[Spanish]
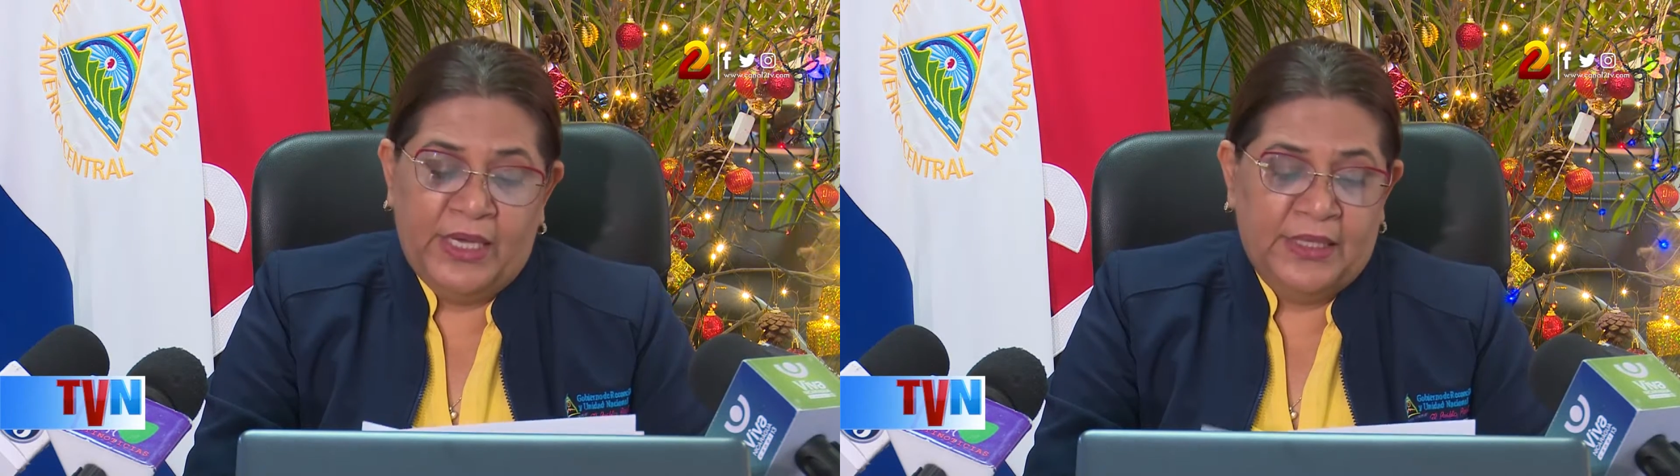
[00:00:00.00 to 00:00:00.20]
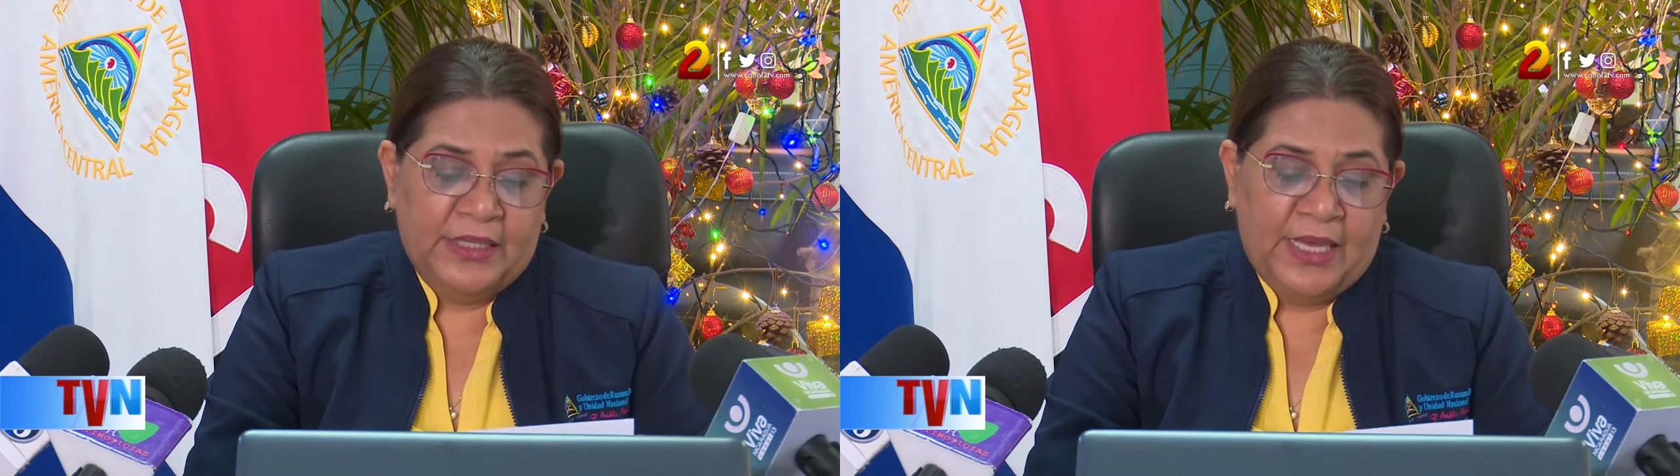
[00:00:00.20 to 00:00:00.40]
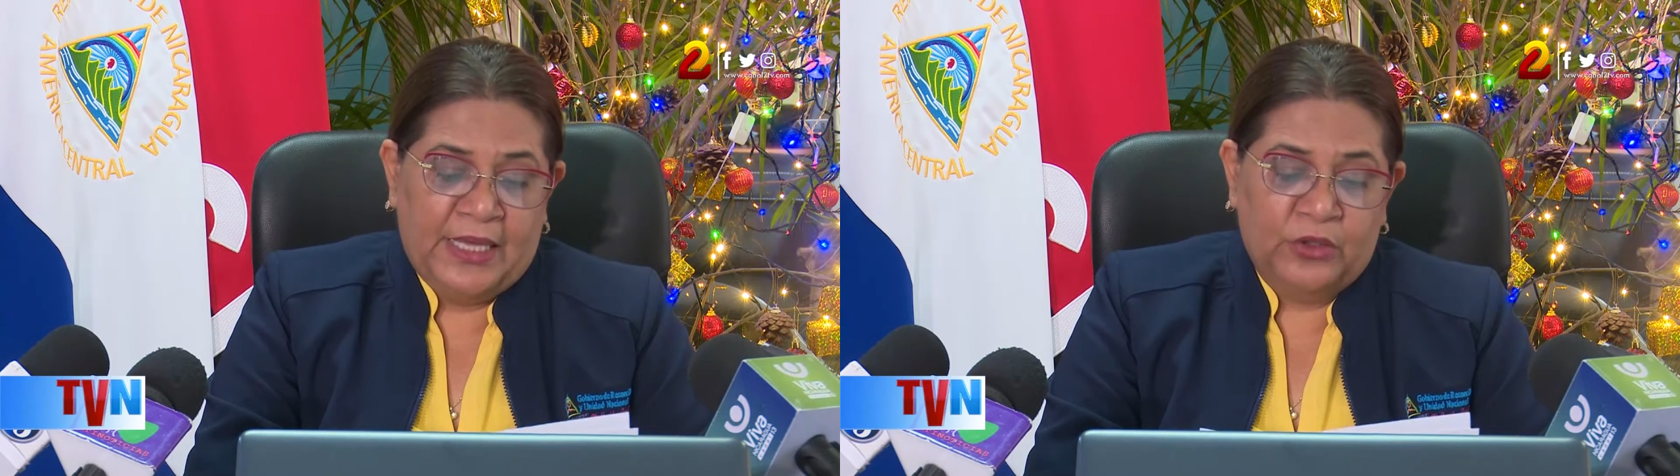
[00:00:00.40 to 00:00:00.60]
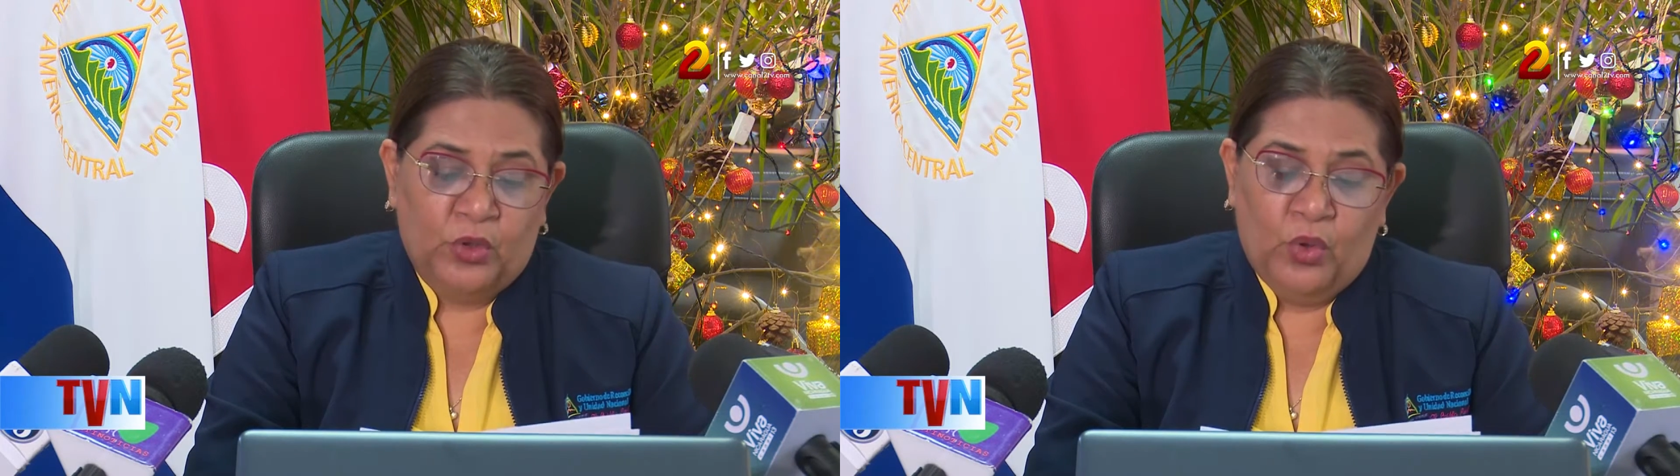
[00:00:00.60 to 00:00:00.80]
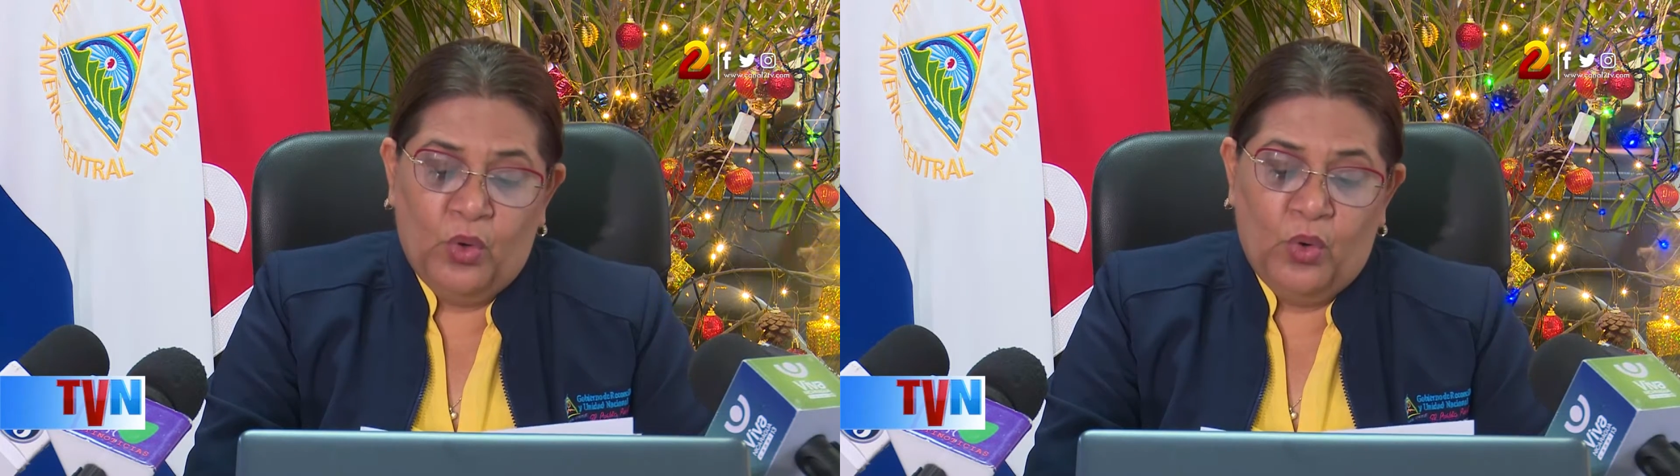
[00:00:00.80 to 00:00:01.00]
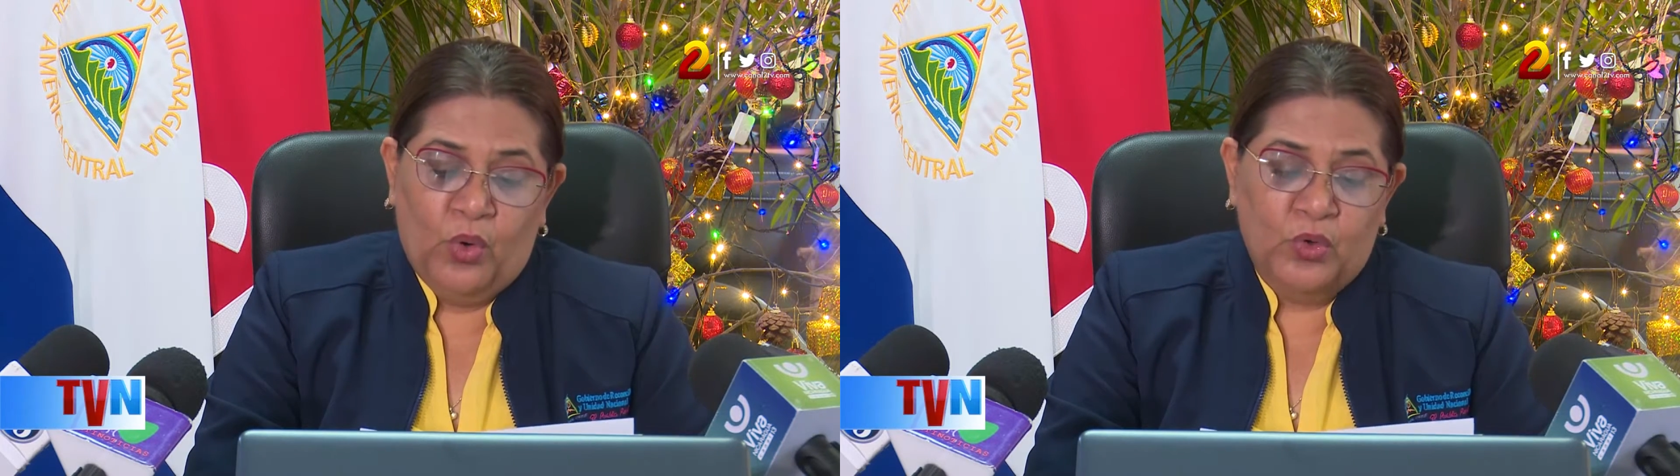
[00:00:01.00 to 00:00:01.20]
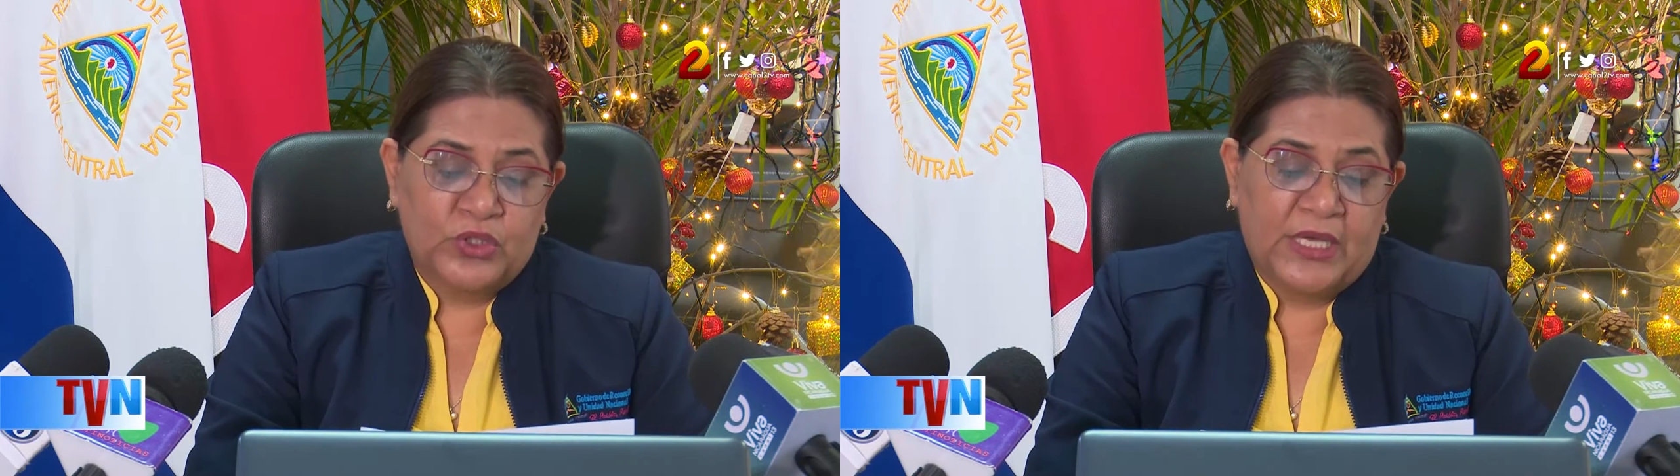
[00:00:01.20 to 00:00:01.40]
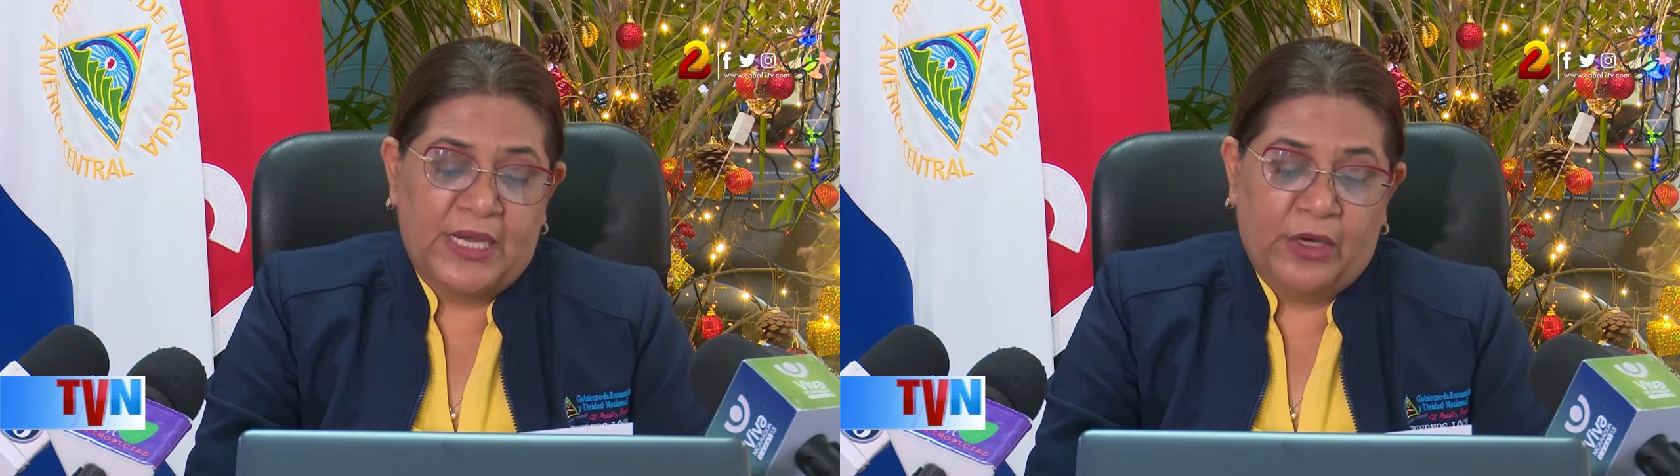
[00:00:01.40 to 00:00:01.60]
en el Teatro José de